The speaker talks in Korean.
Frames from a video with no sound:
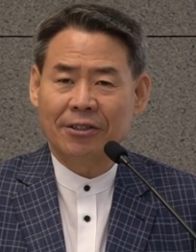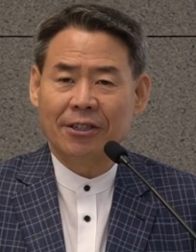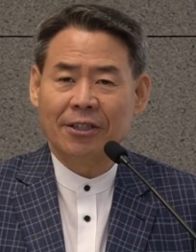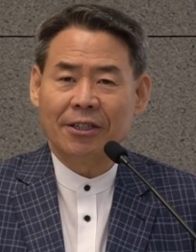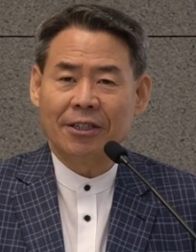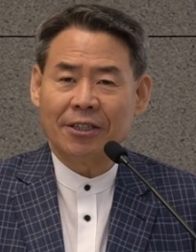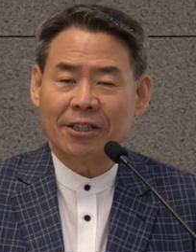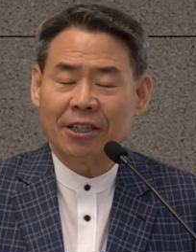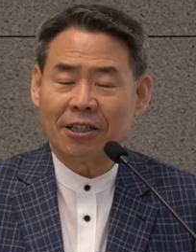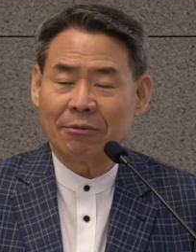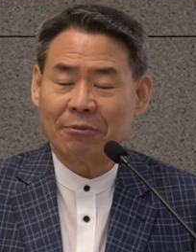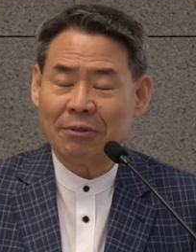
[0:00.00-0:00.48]

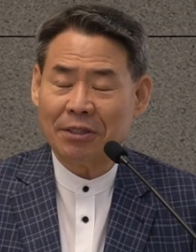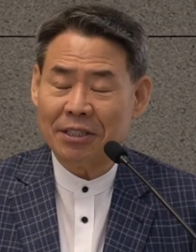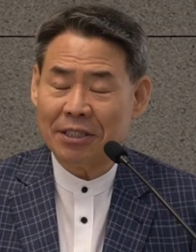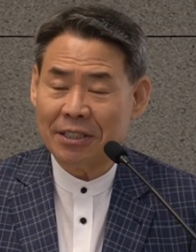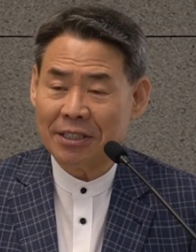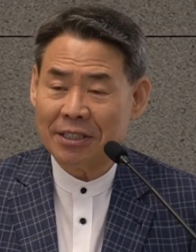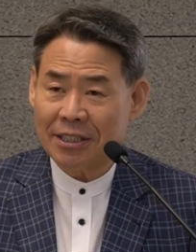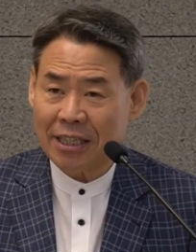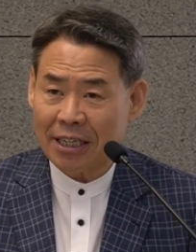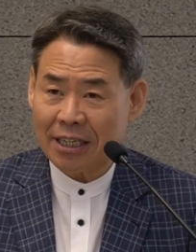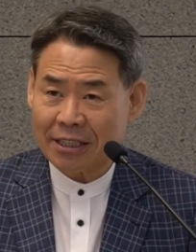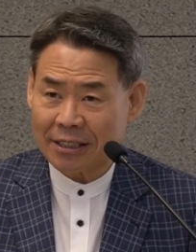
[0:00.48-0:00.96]
여러분
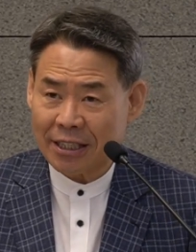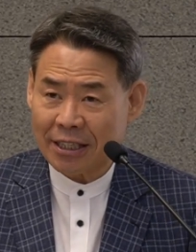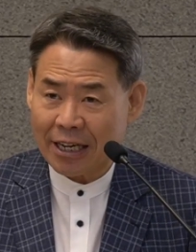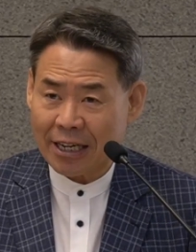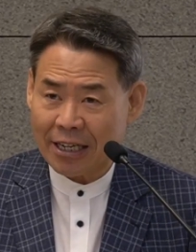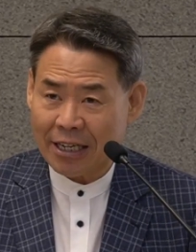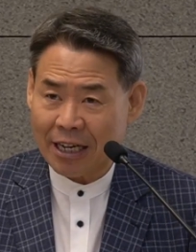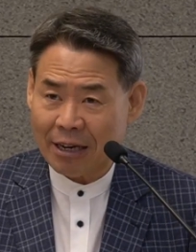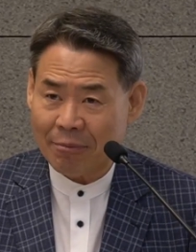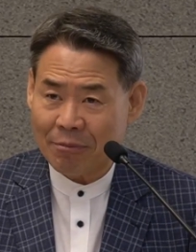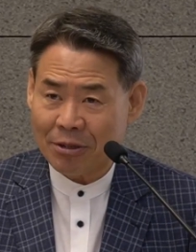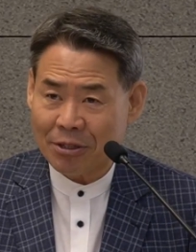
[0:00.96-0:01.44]
인생
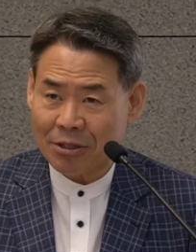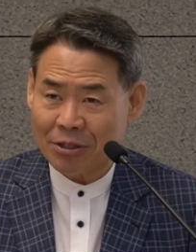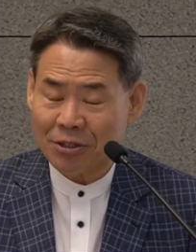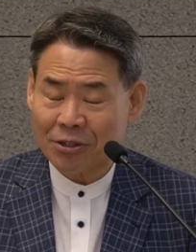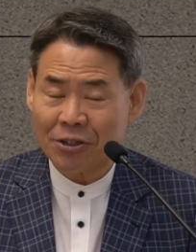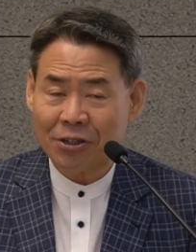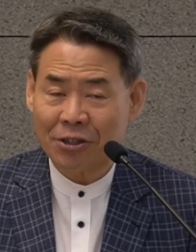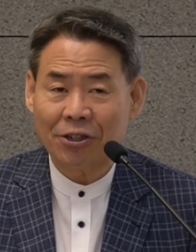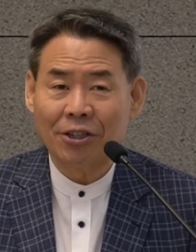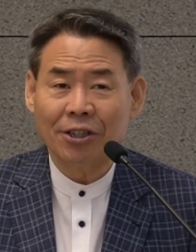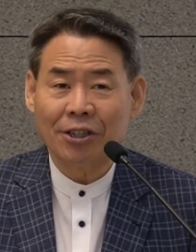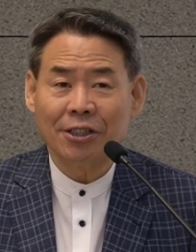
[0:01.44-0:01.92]

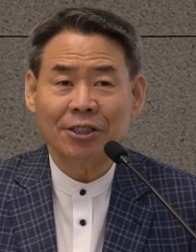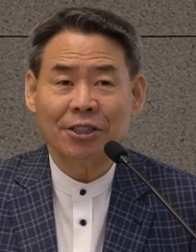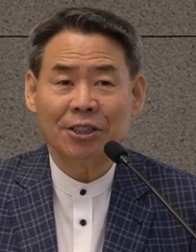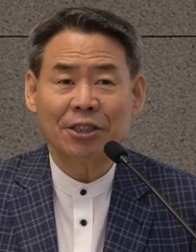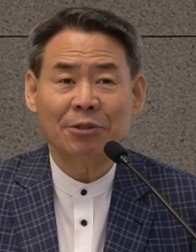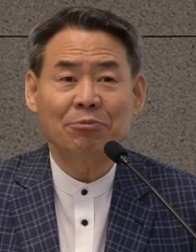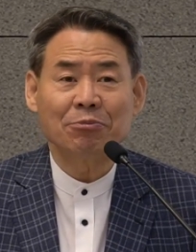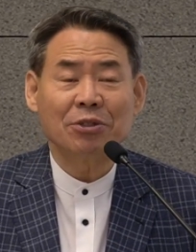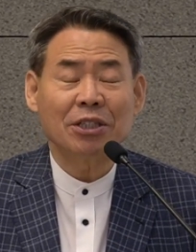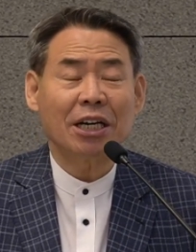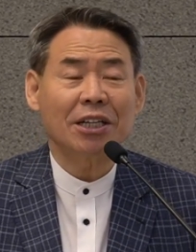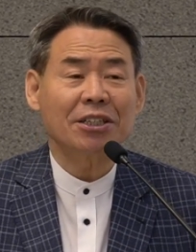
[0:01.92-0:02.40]
살해하면서
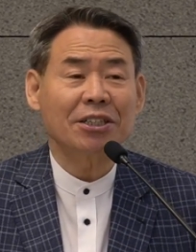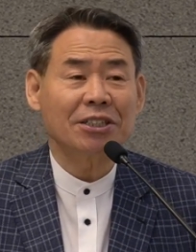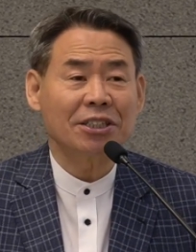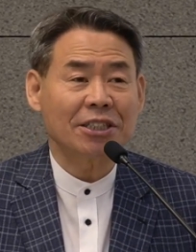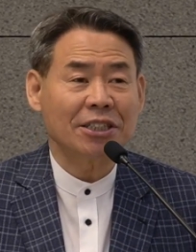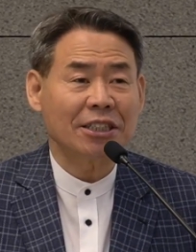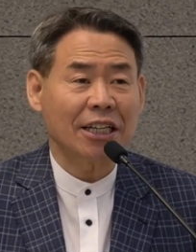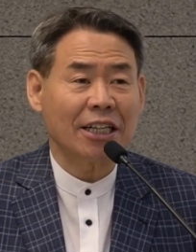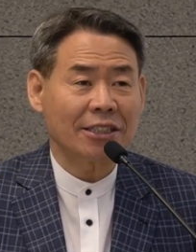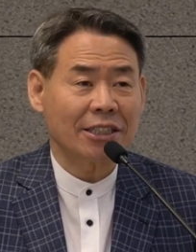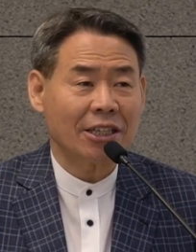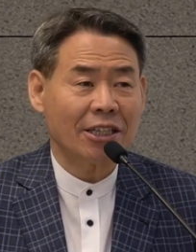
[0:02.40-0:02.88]
쉽지 않은
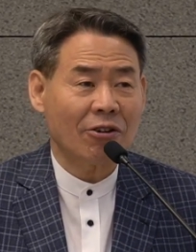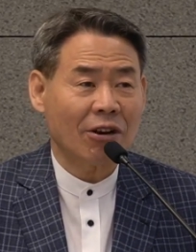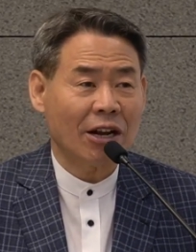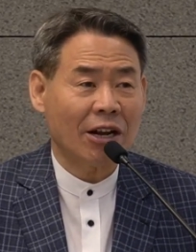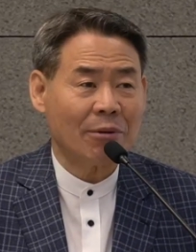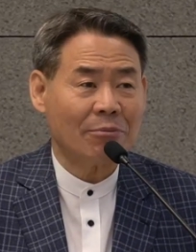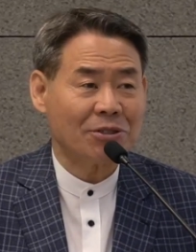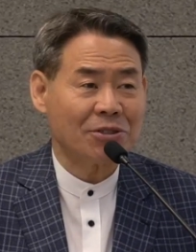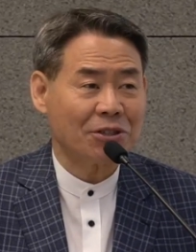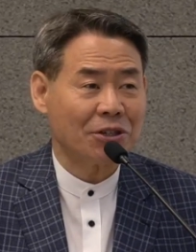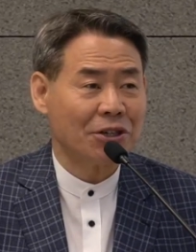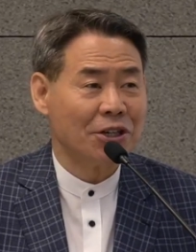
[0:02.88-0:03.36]
신앙생활 을
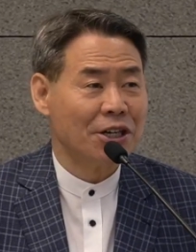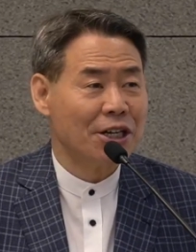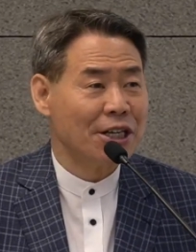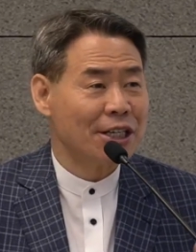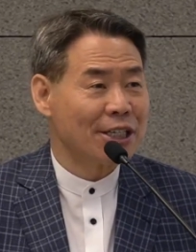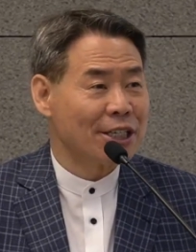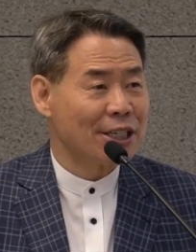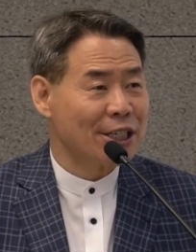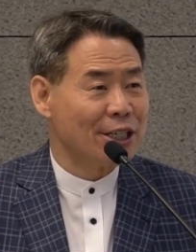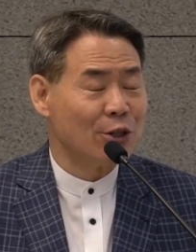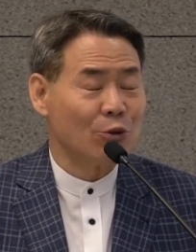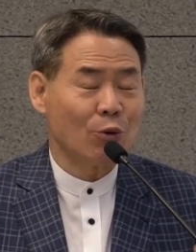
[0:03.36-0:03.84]
하면서
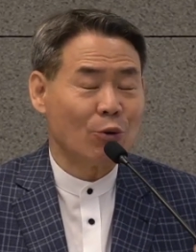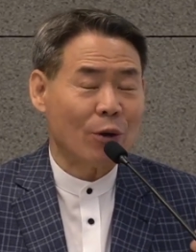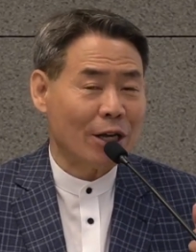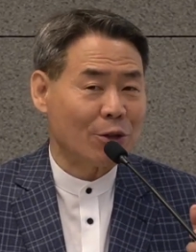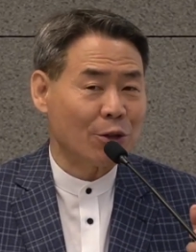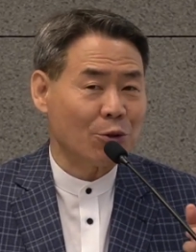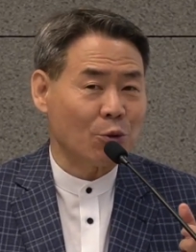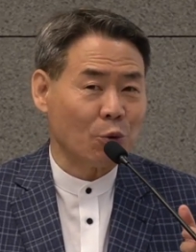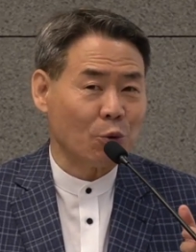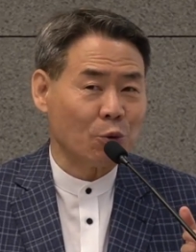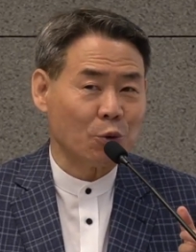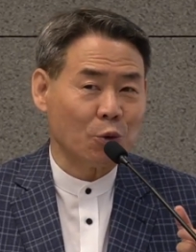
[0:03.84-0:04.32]
기도의
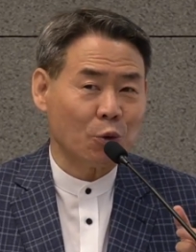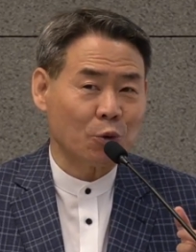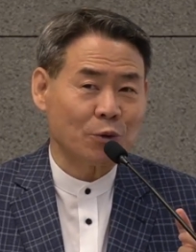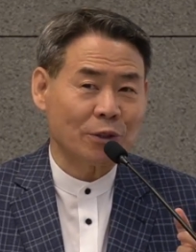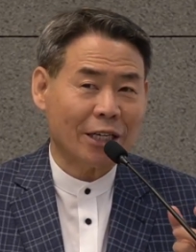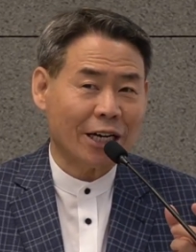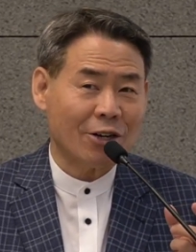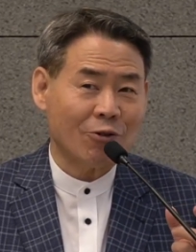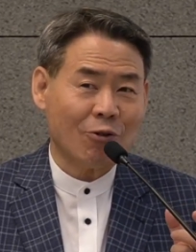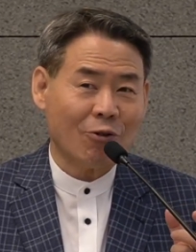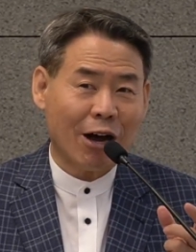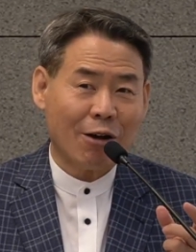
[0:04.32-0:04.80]

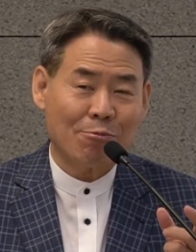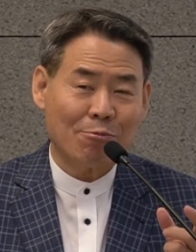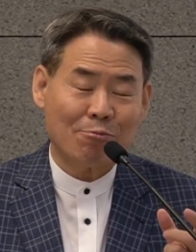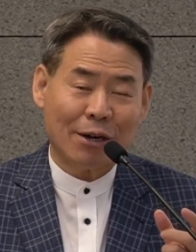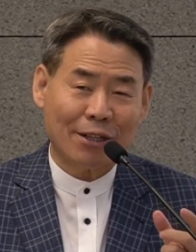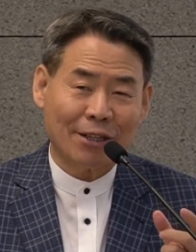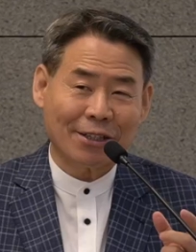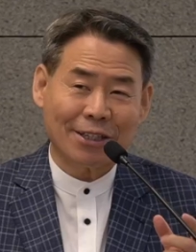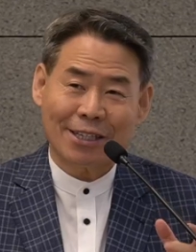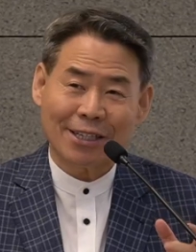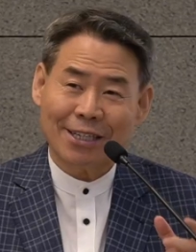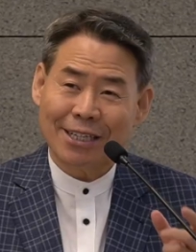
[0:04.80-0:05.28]
동력자를
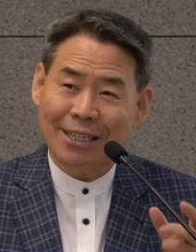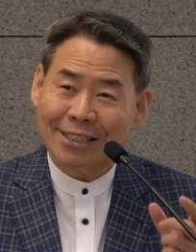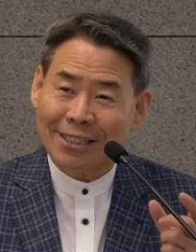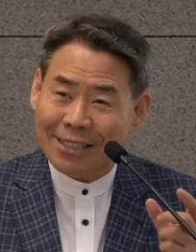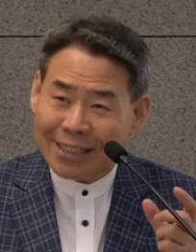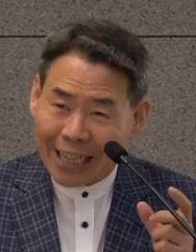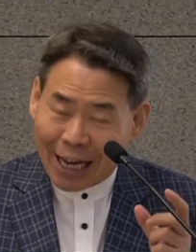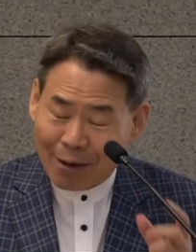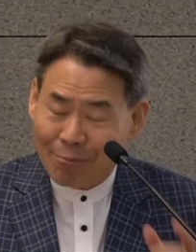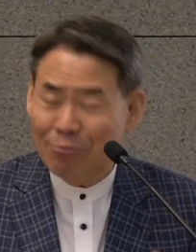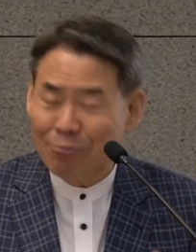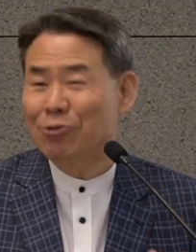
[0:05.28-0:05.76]
확보하는 게
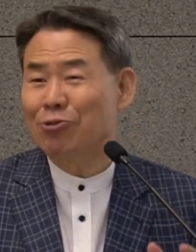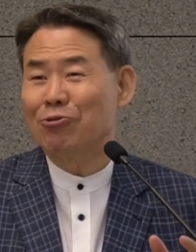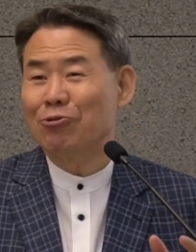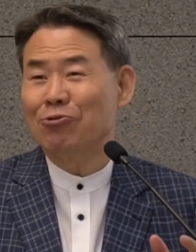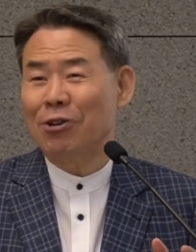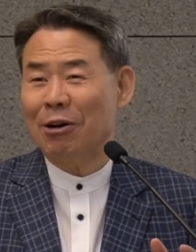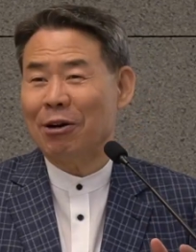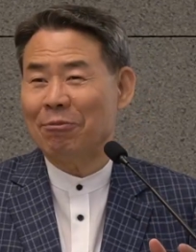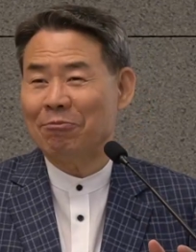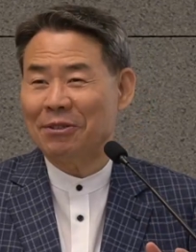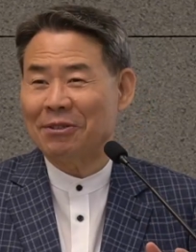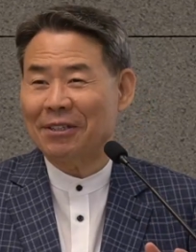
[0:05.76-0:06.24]
참
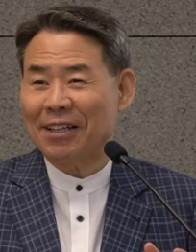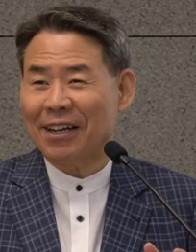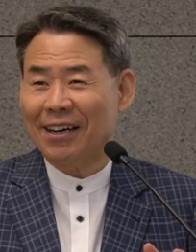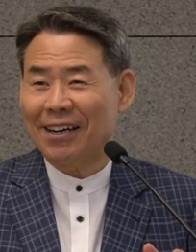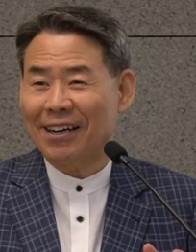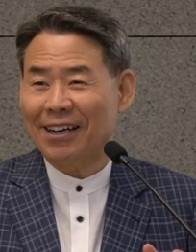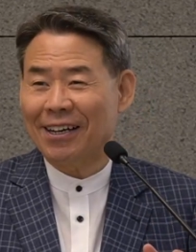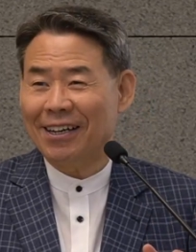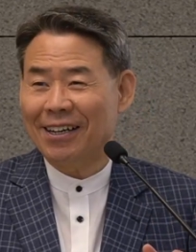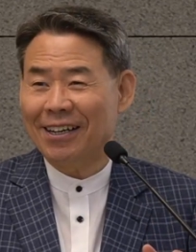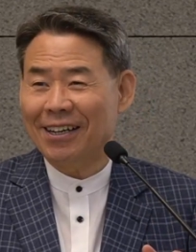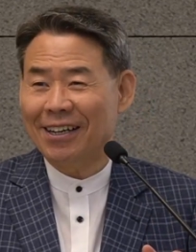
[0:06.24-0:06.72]

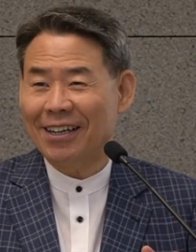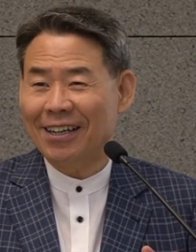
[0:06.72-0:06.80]
중요합니다.